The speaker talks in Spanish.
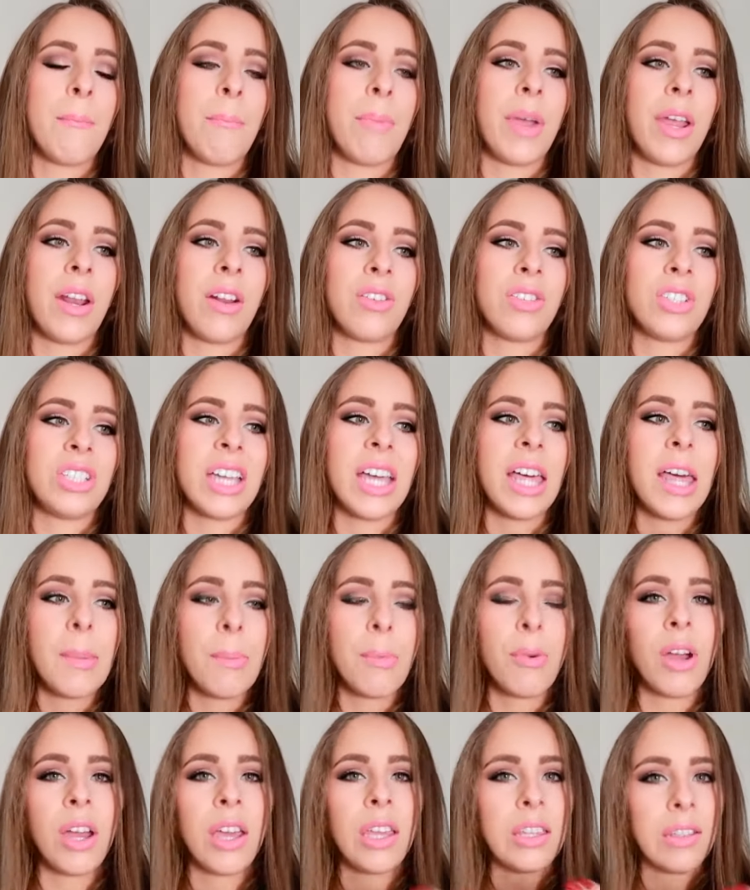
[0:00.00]
pero ya
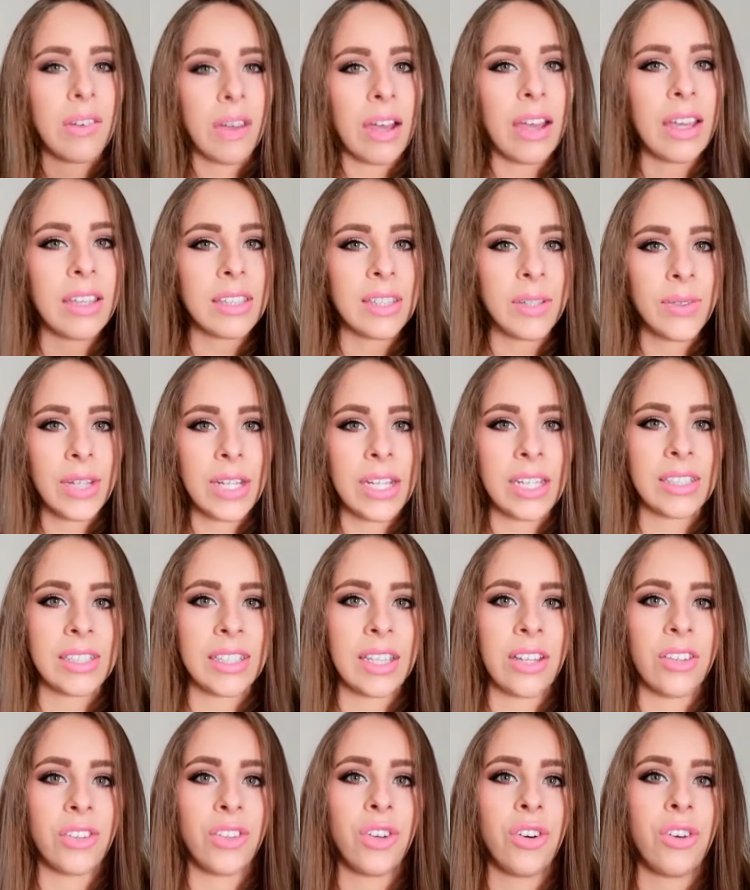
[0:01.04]
después que te vas
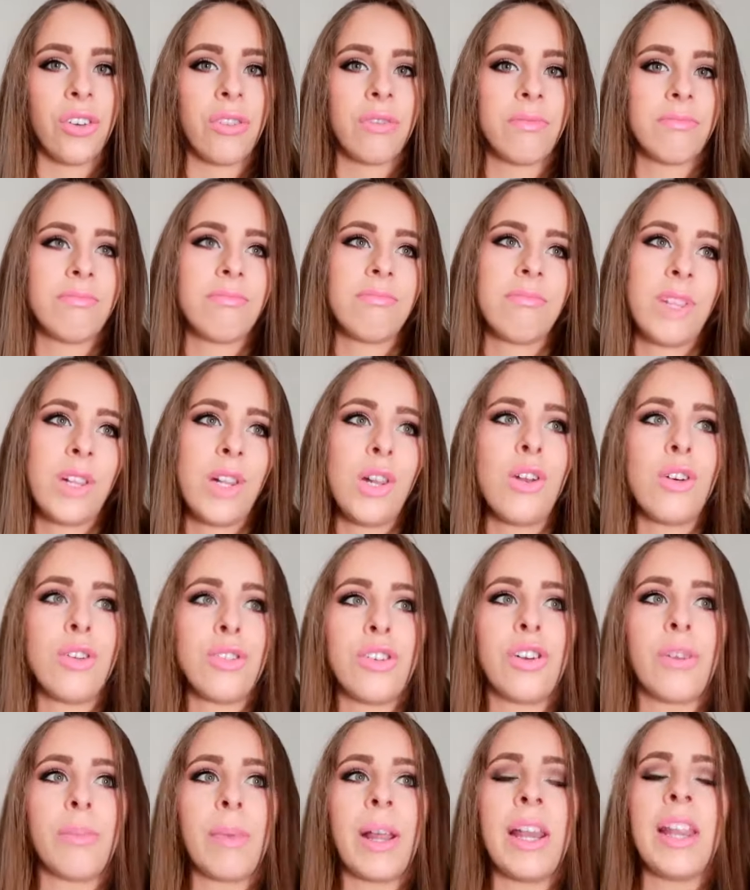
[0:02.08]
estabilizando lo
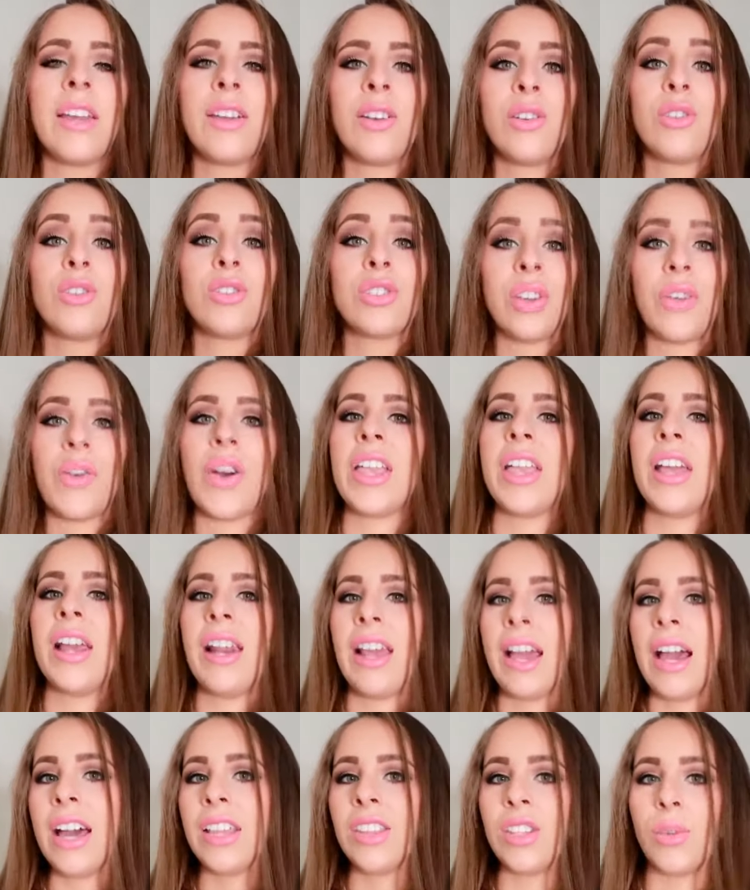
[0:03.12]
normal es que uno se vaya
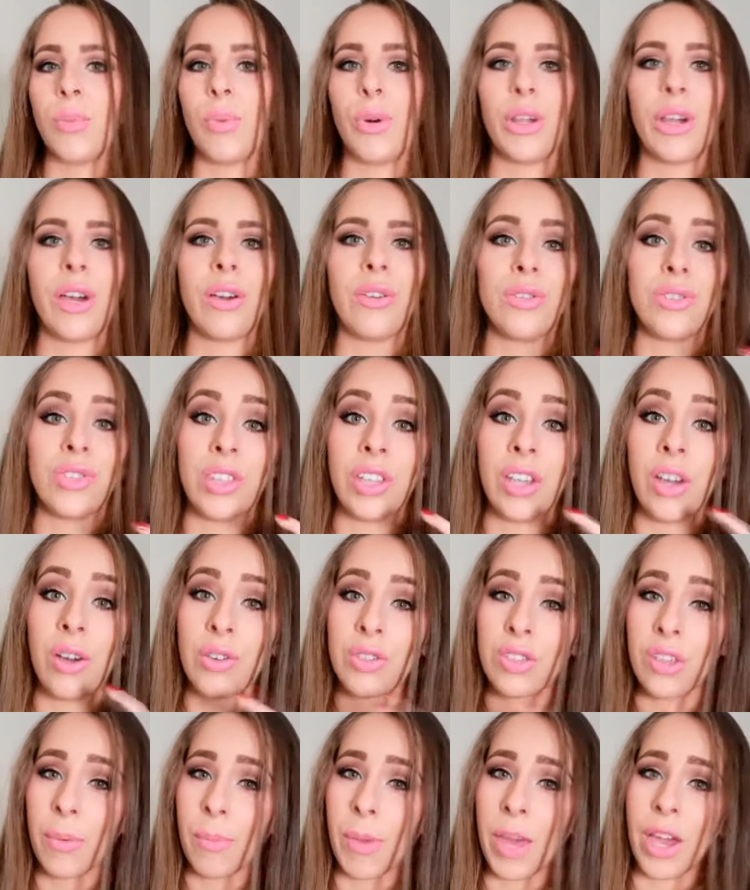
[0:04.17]
alejando porque consigues
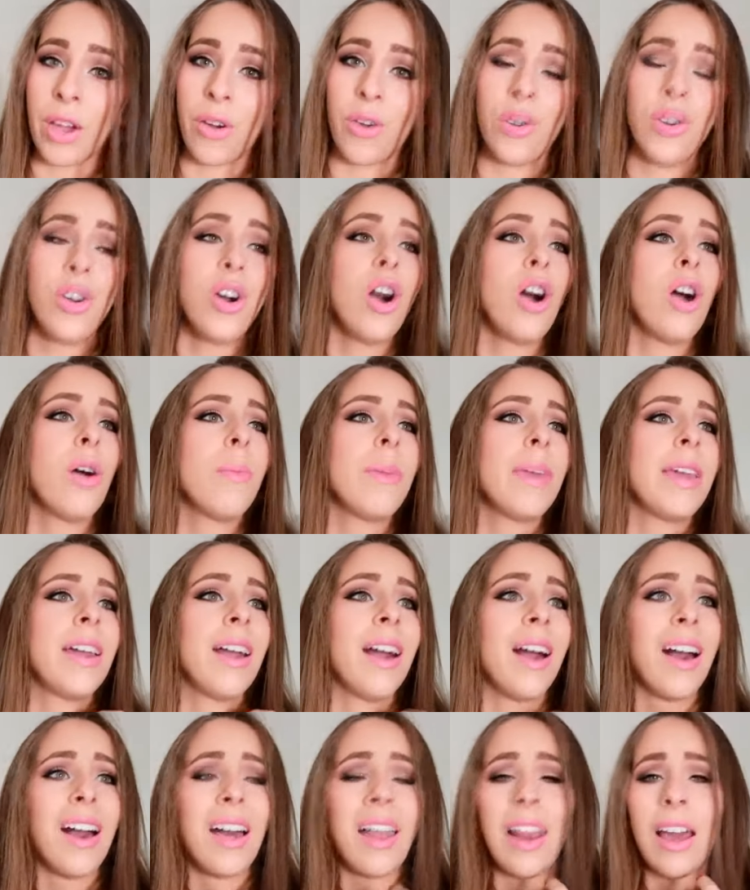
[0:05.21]
cosas más
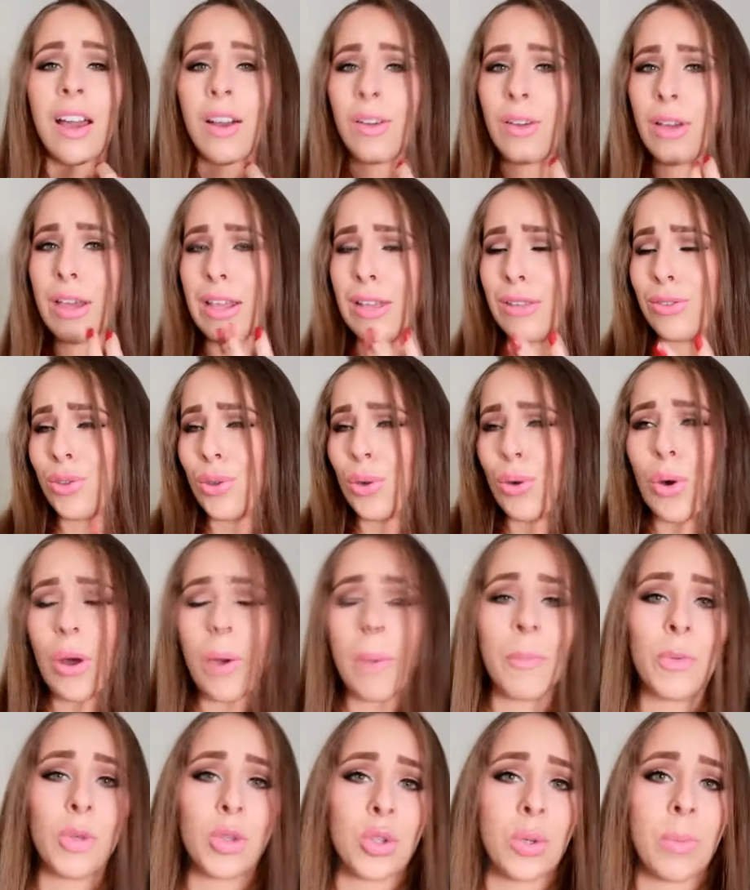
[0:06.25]
económicas, eh, todo es
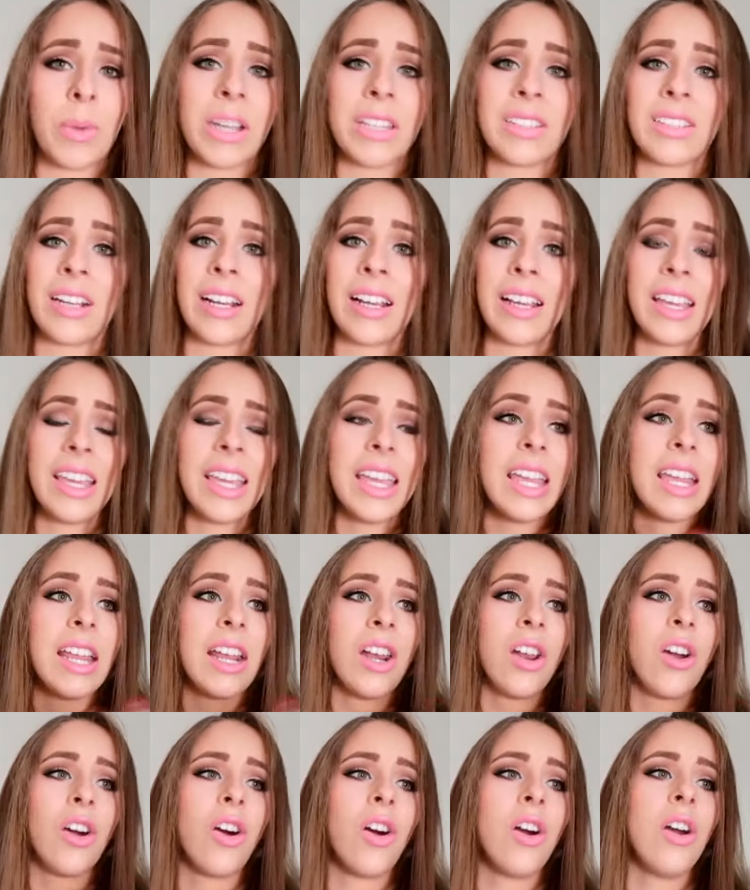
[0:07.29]
mucho más
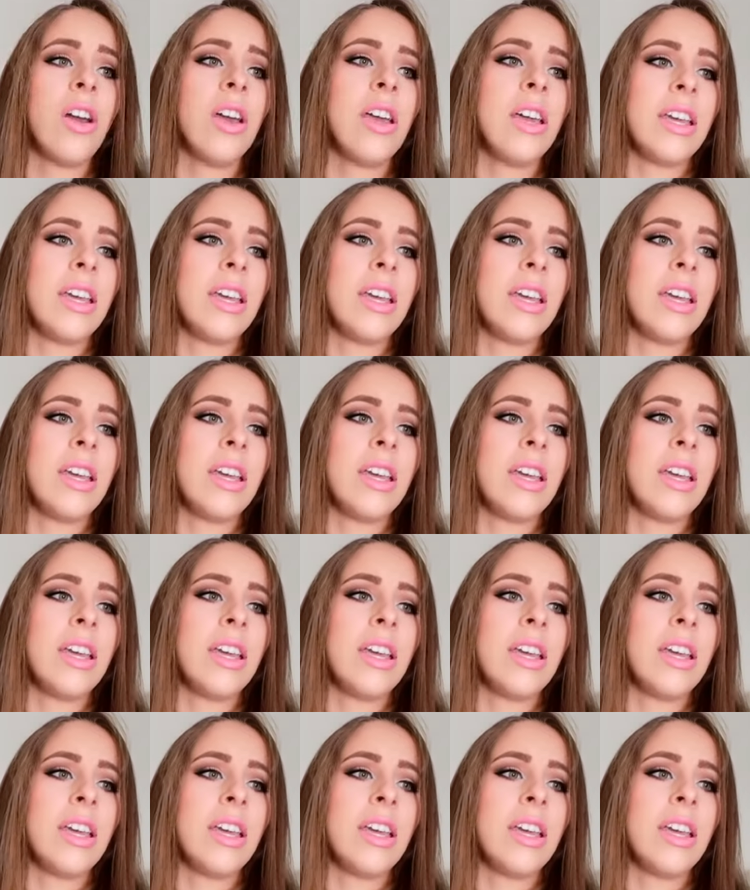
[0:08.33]
tranquilo